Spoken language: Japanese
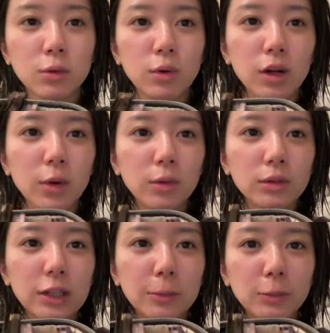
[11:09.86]
これを
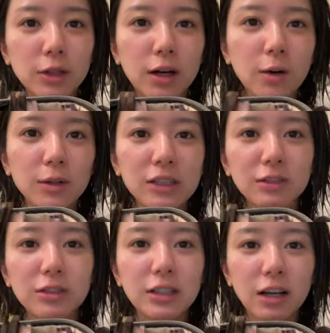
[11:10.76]
全部顔に
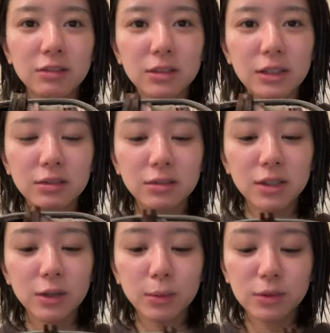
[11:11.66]
塗りたくってる
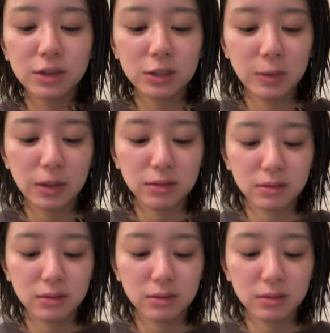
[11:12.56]
んだよ、西は。